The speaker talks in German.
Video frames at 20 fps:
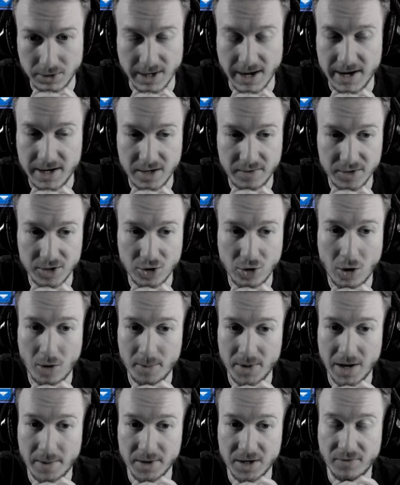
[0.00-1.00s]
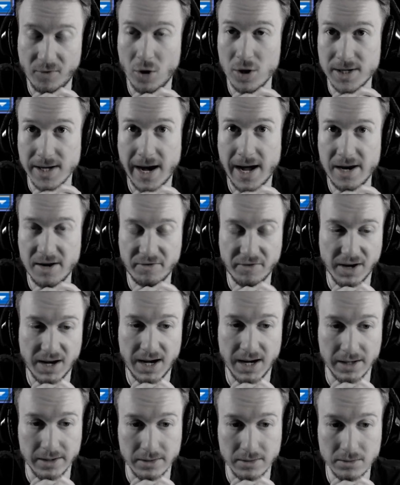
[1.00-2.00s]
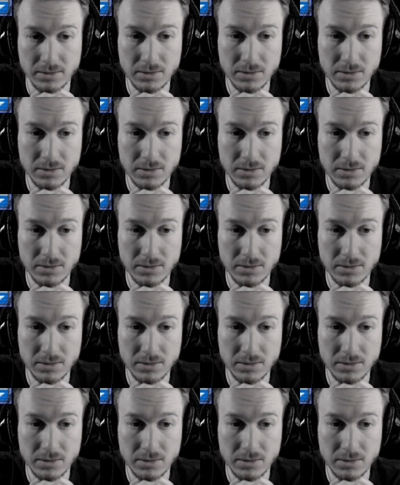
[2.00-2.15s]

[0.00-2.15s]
Keiner wird kommen, aber ich wollte alle fragen.